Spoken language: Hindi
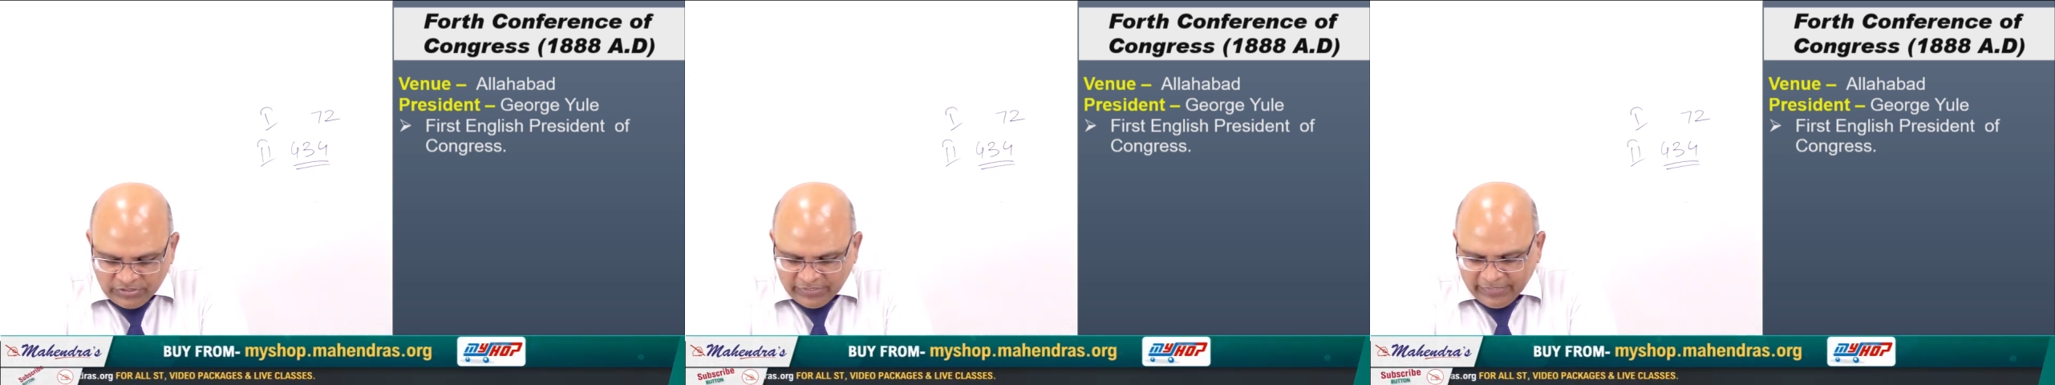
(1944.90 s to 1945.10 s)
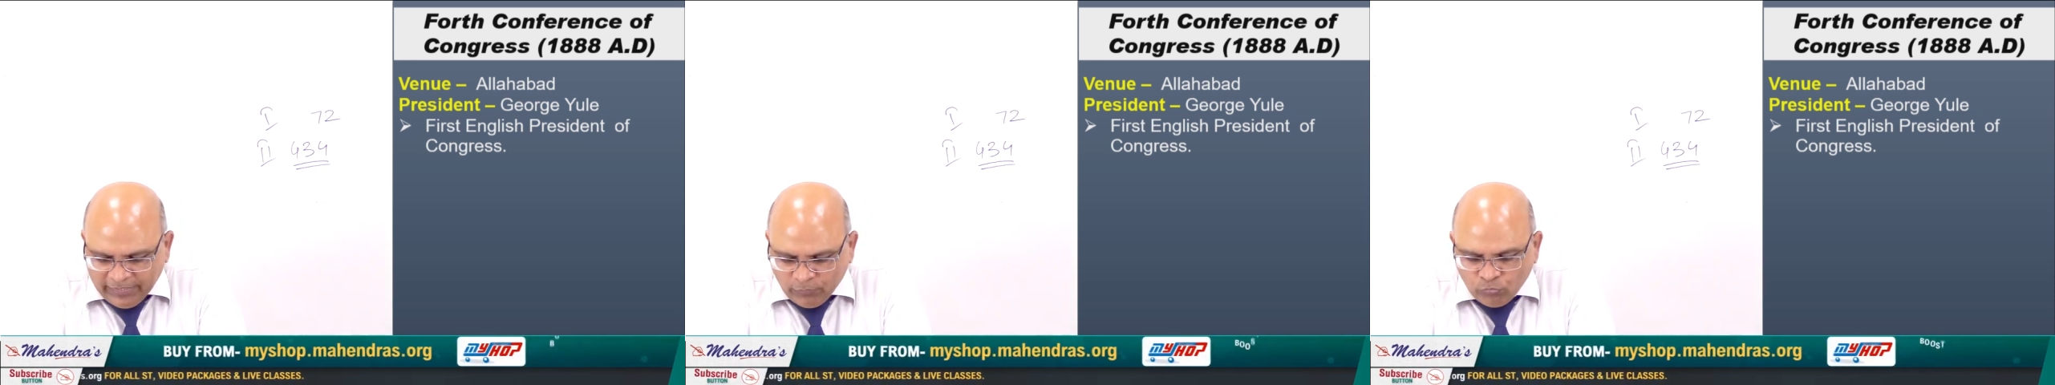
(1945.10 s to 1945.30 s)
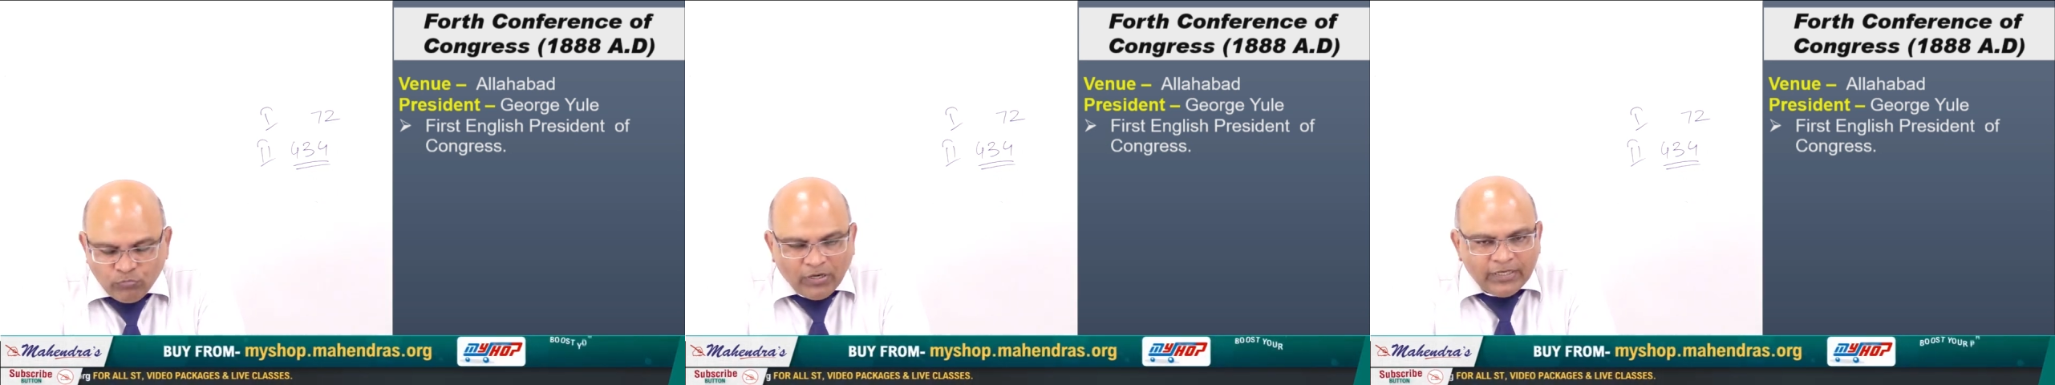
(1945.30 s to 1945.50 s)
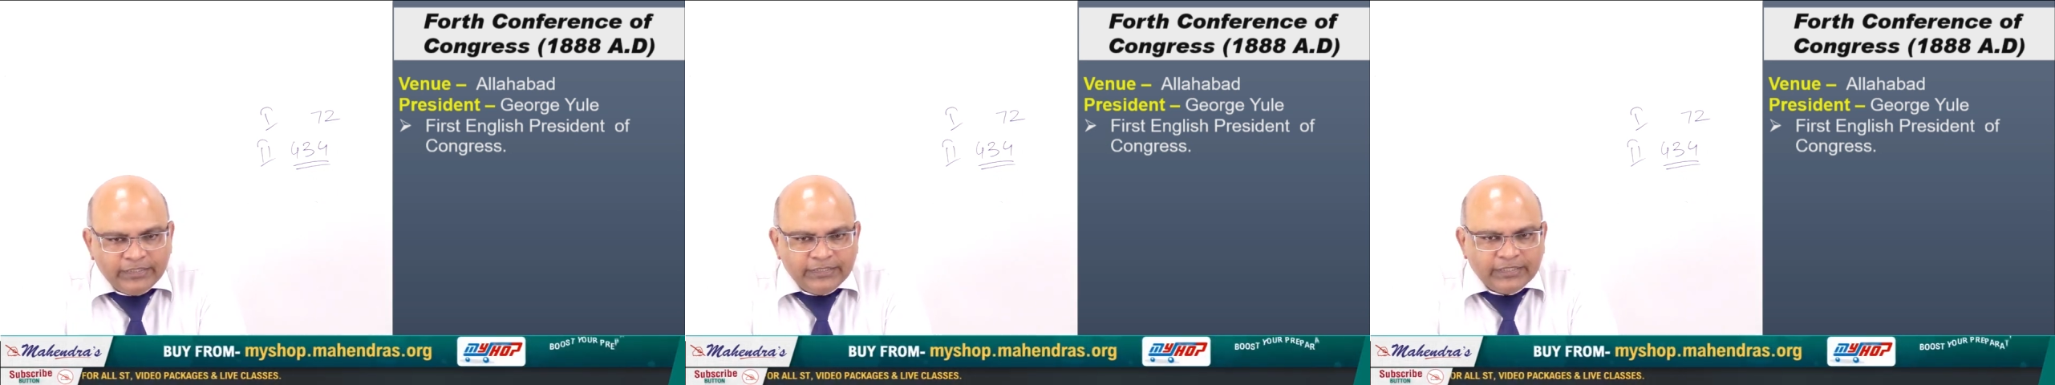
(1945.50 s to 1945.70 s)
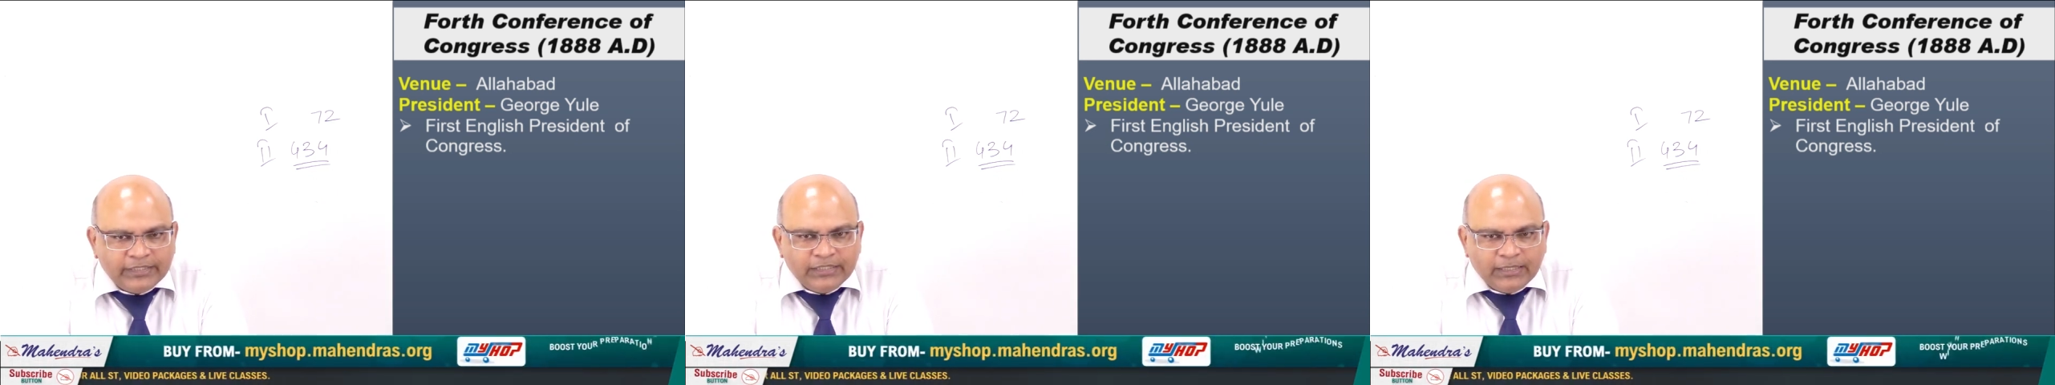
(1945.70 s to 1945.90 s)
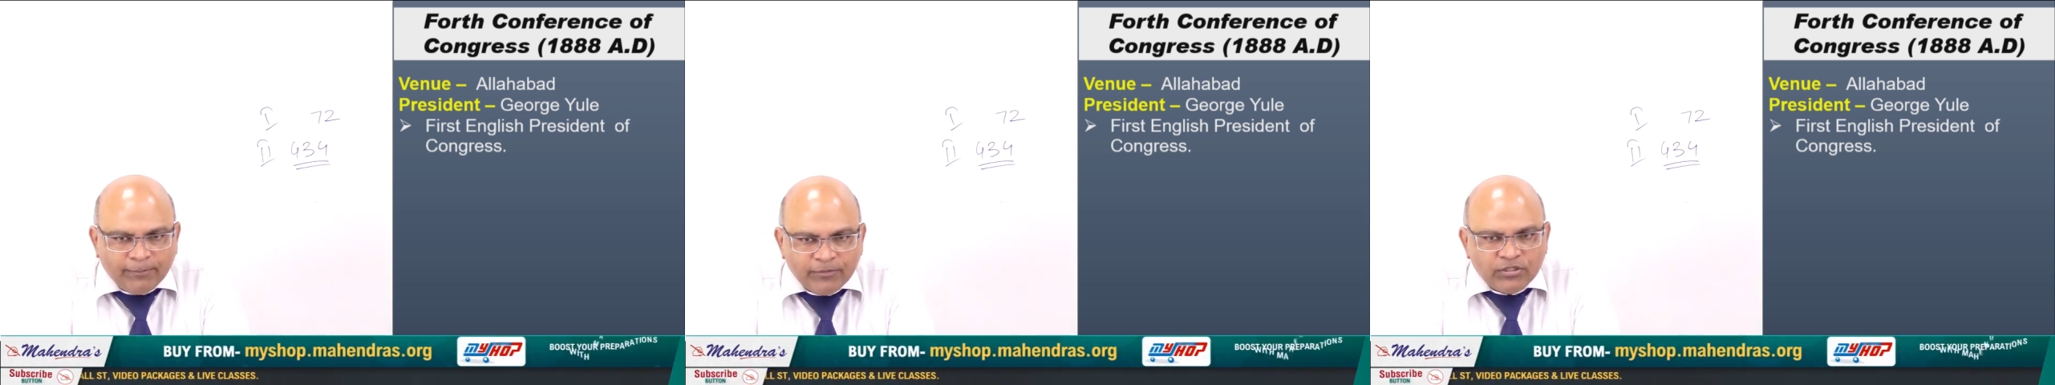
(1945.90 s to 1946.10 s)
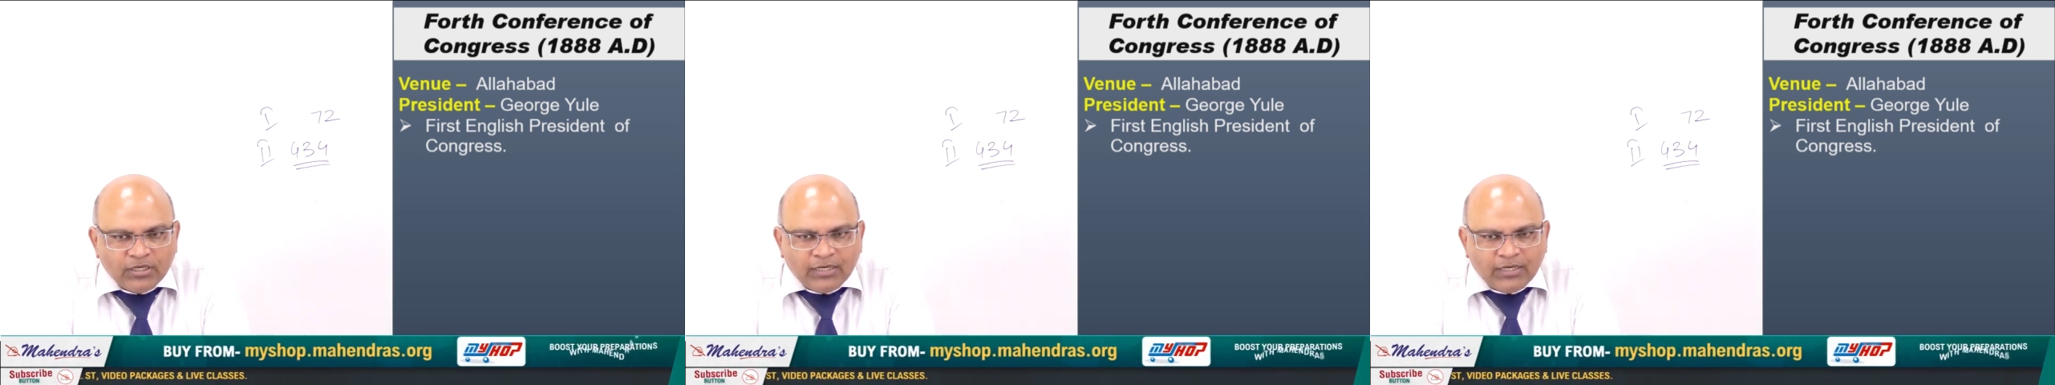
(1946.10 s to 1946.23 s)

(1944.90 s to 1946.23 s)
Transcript: जगह हुआ ये कि अब